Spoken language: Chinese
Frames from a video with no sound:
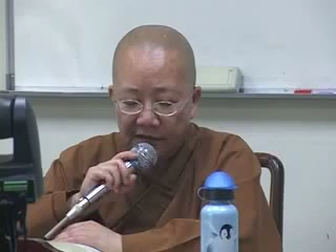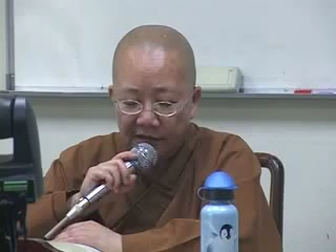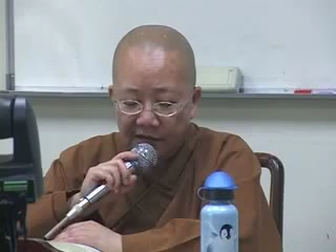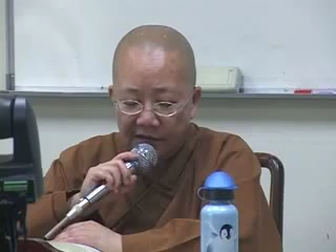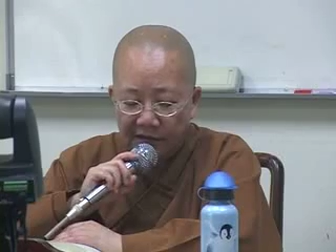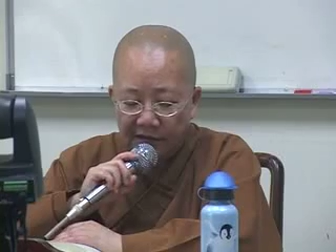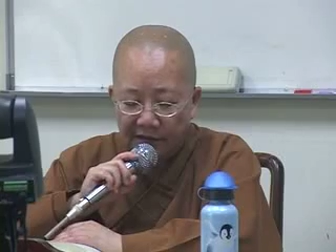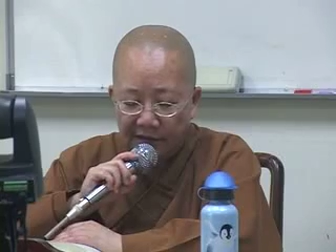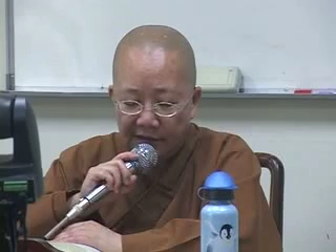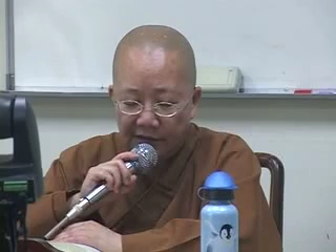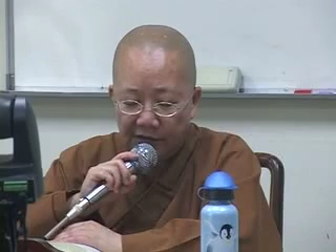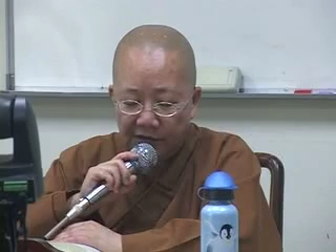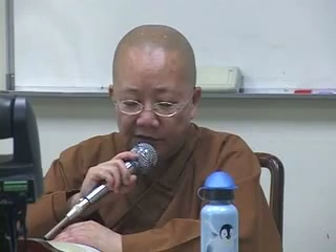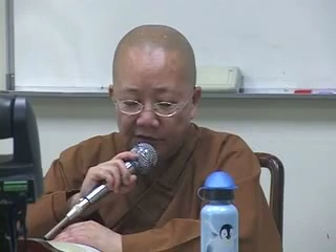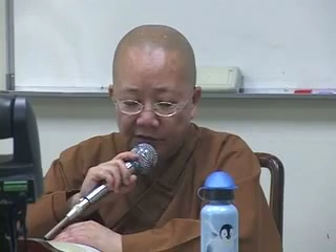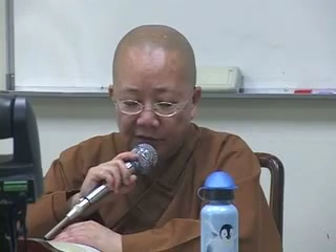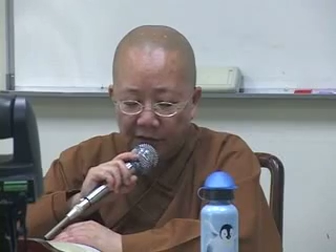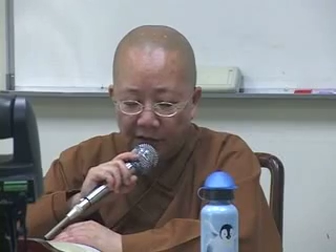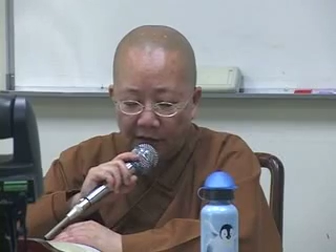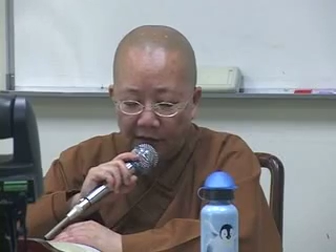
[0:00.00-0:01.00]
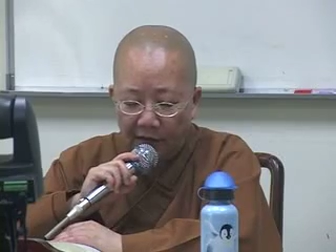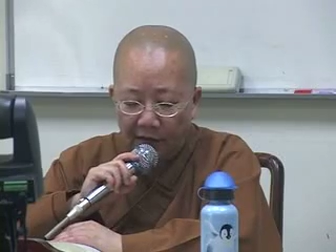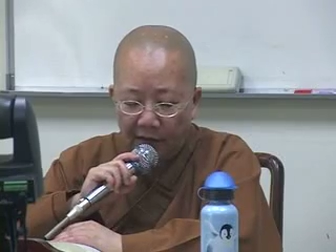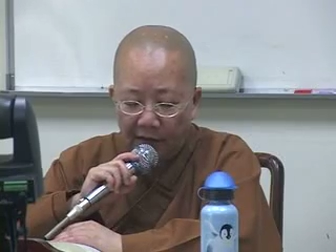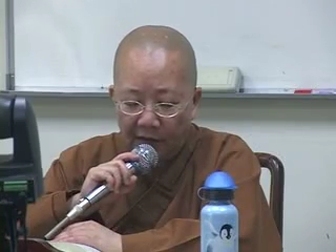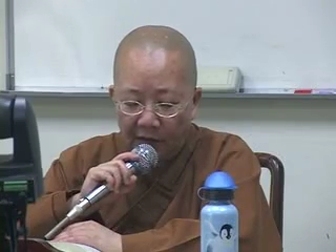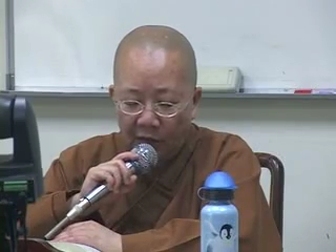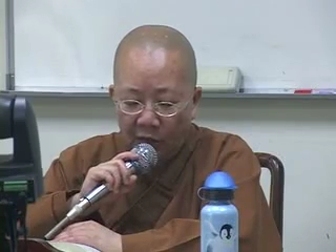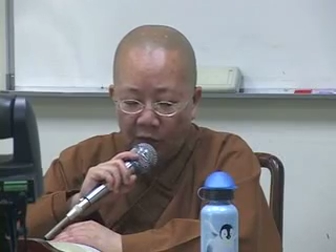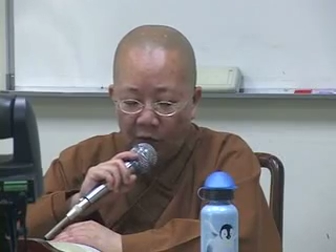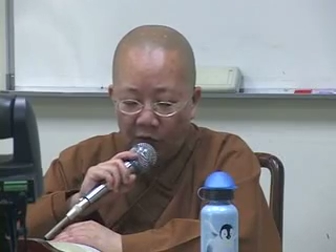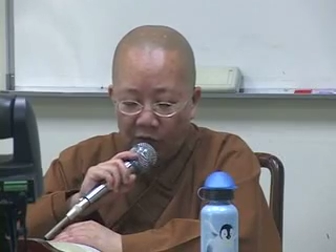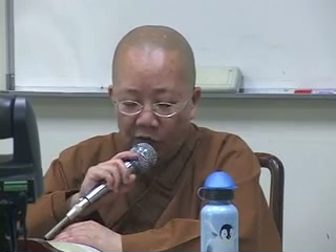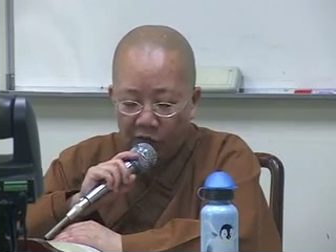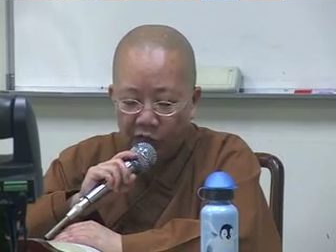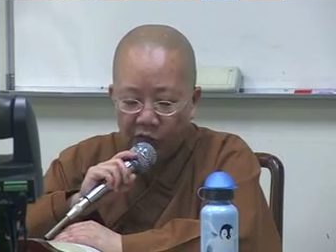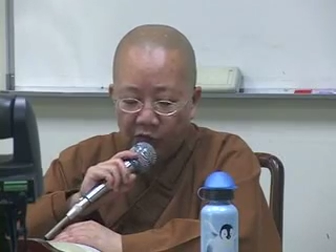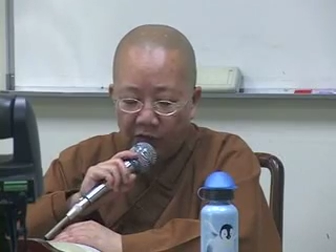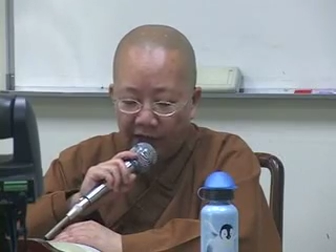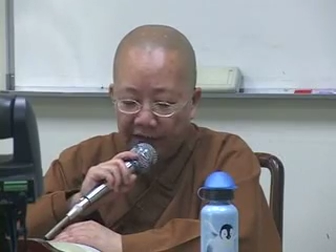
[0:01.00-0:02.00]
深几许”啊，我
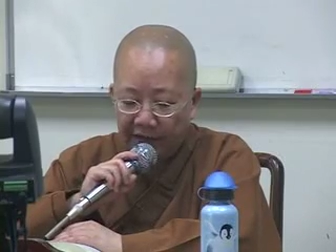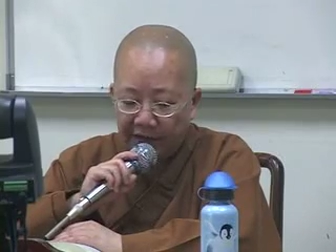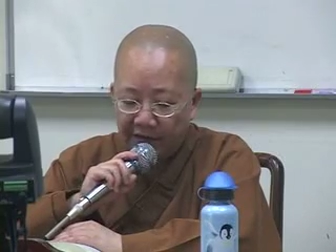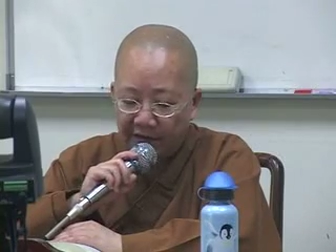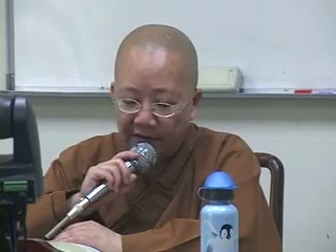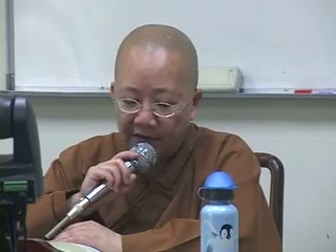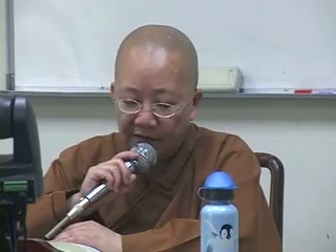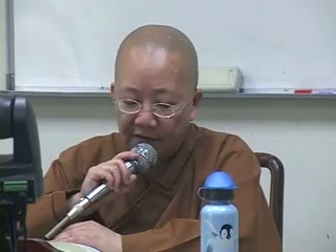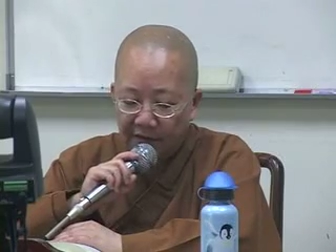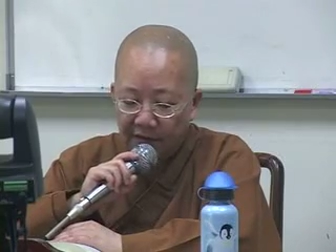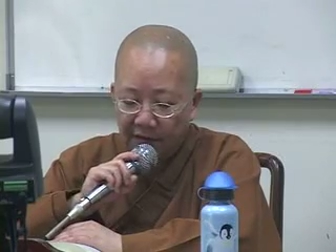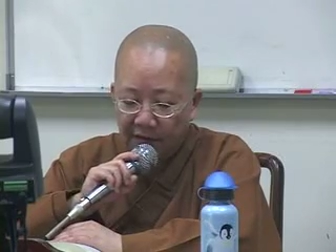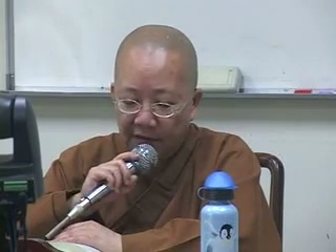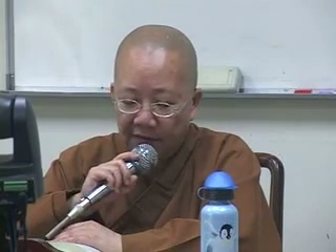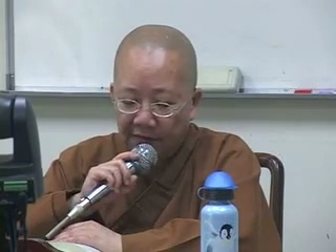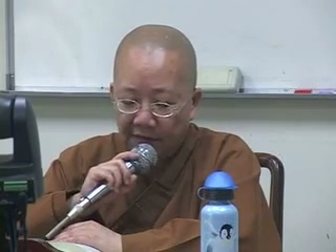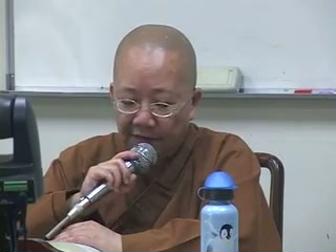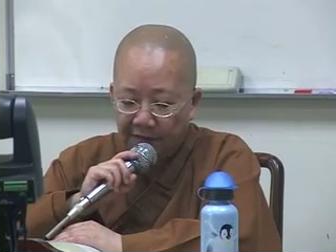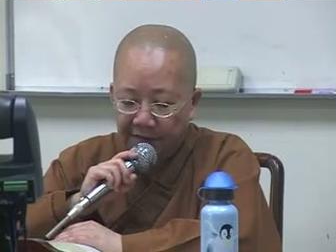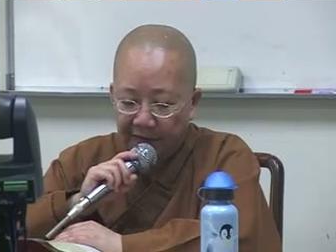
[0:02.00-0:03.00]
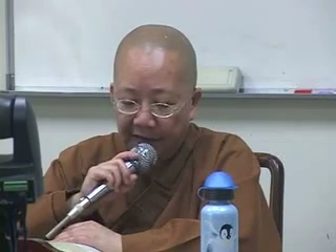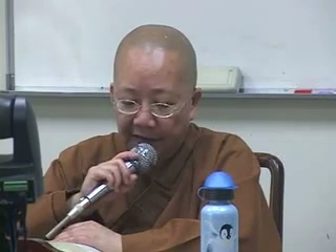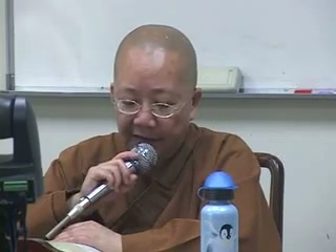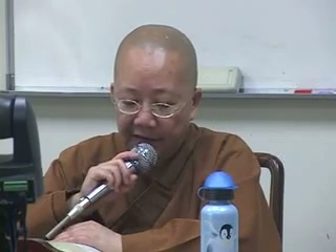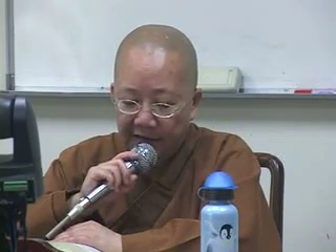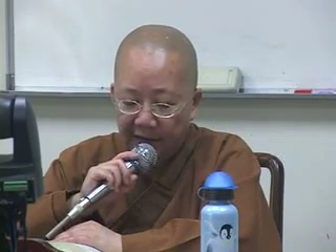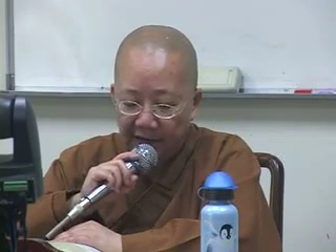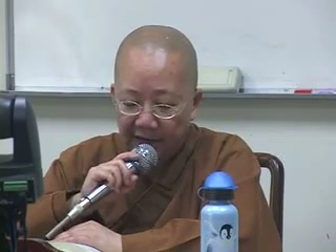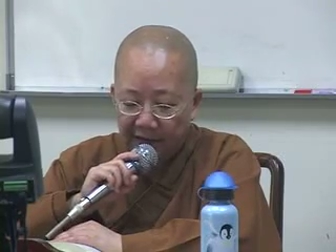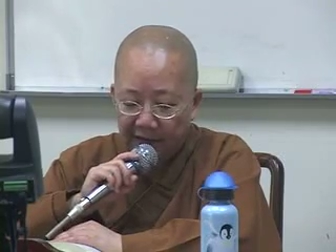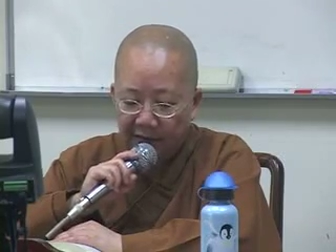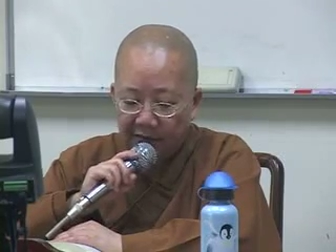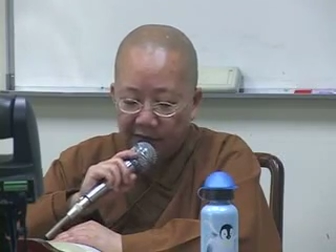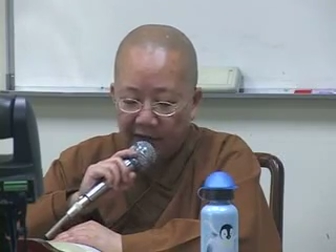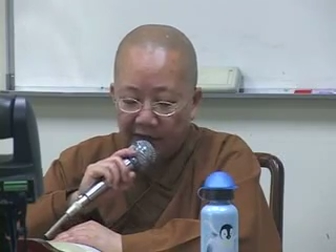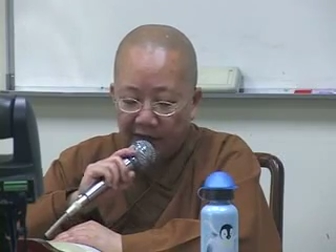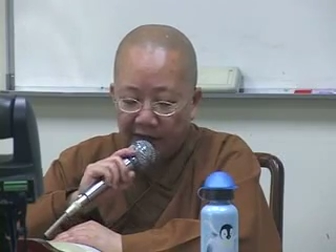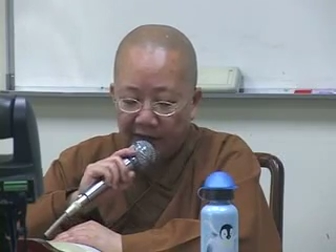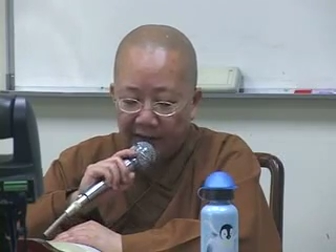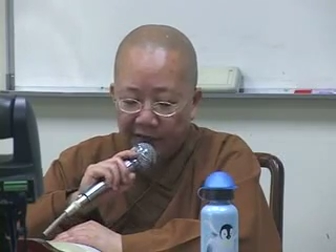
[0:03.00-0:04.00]
酷爱之，我非常喜
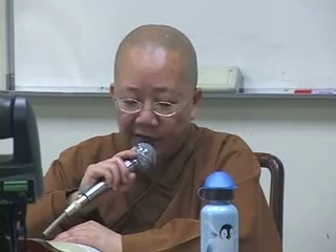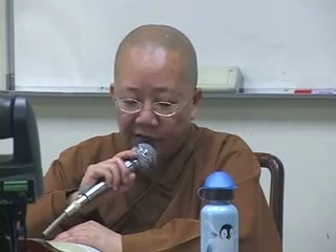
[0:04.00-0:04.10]
欢他。